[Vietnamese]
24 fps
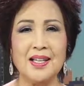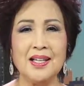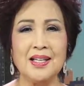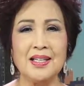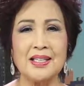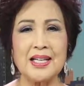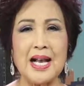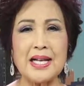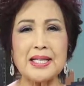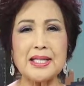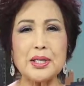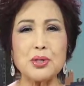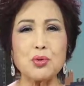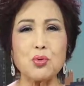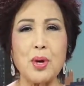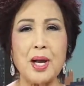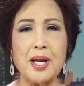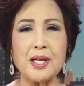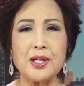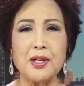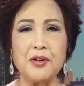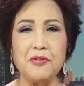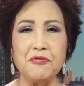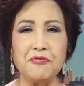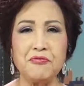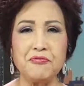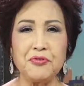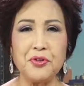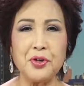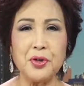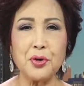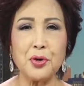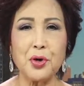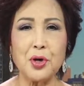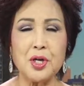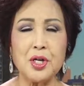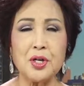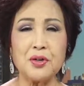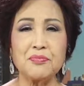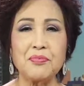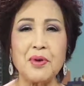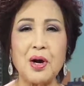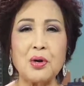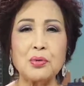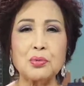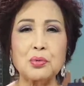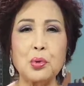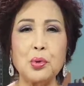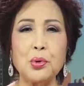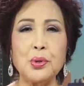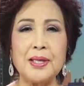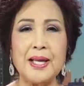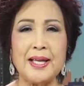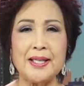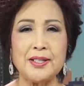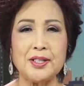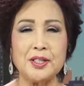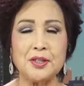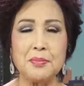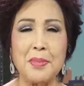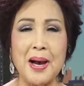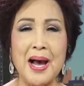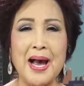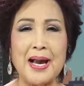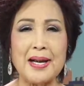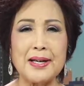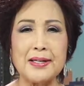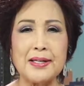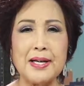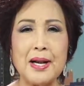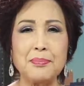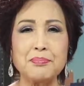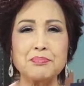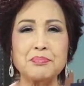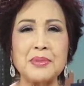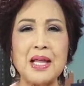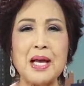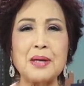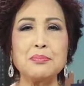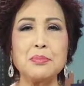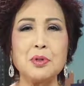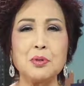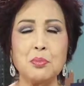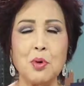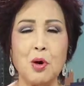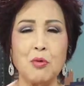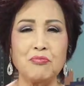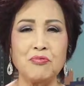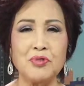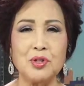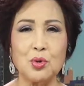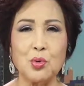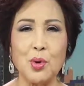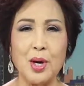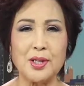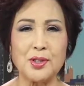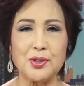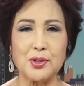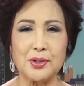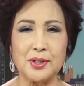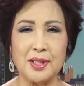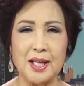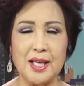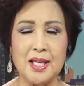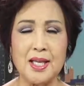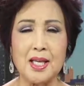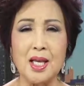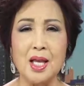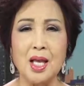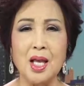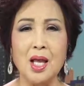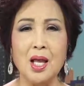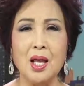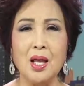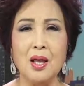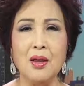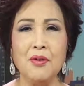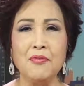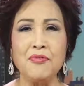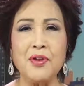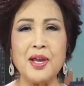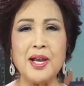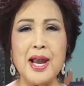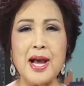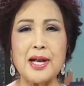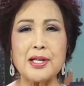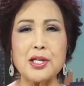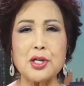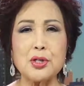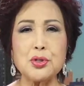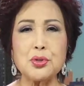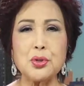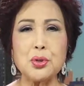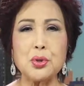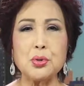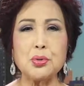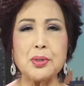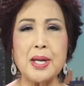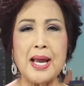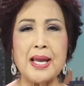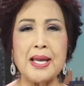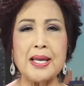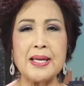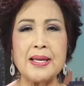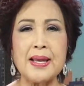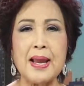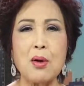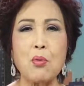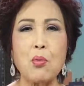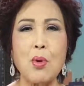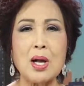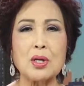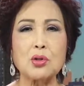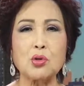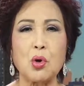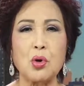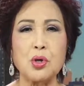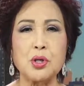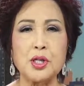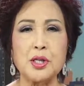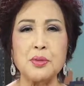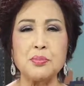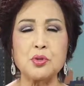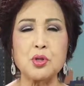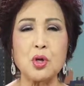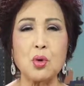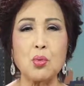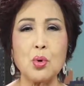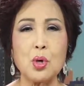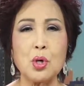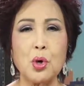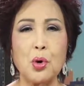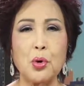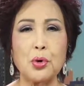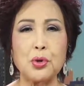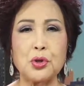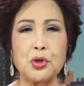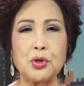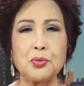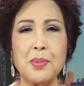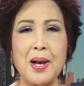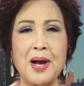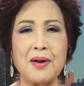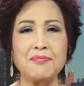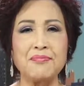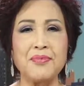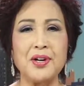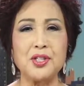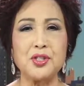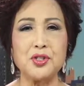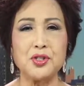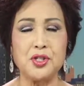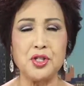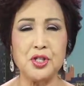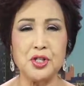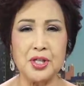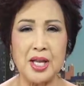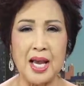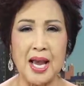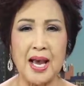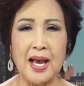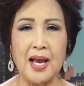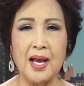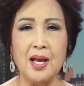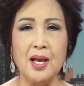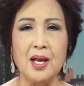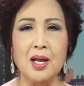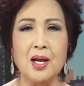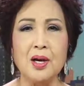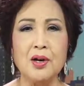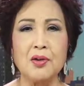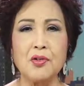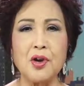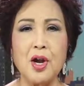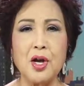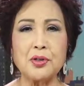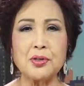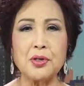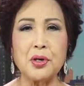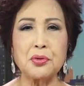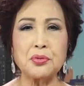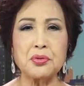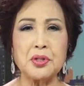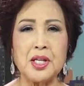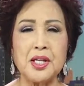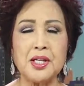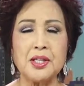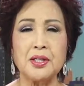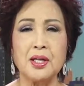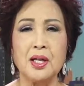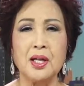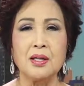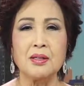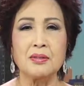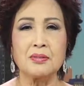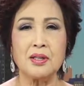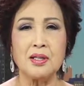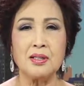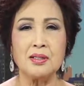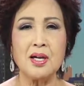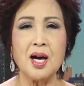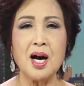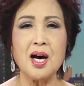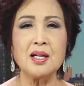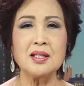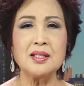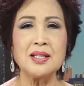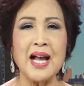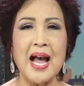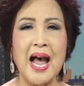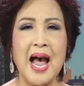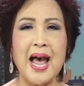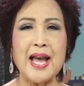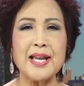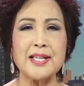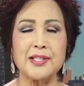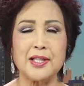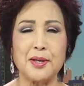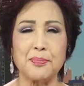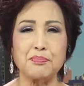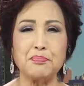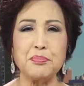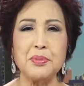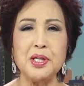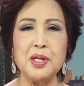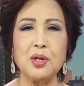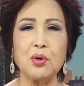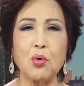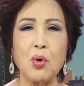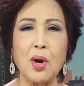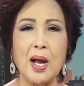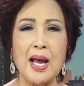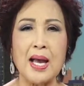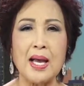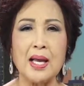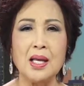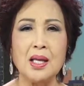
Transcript: Các kết quả kiểm phiếu có được vào tối ngày thứ Ba 5 tháng 11 vừa qua cho thấy Phía đảng Dân Chủ này đã hoàn toàn kiểm soát Quốc hội tiểu bang Virginia lần đầu tiên từ hơn hai thập niên qua.